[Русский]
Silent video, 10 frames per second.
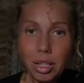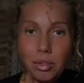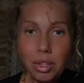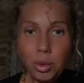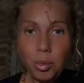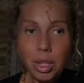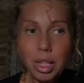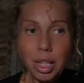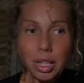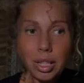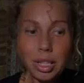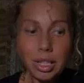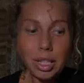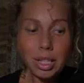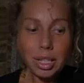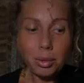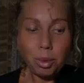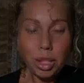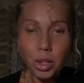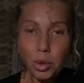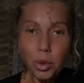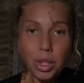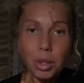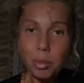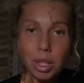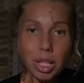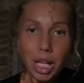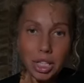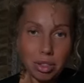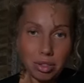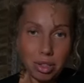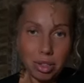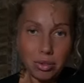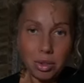Ведь у меня на ретрите не происходит поглаживание,